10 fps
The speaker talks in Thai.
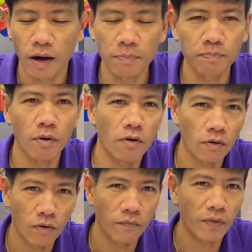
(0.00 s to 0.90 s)
oppo
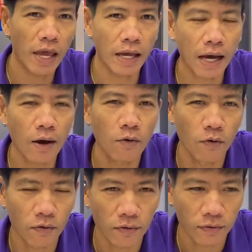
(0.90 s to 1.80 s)
a 9
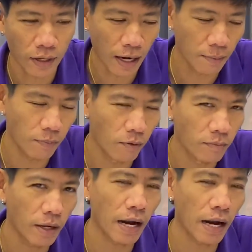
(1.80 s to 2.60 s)
6นะครับผม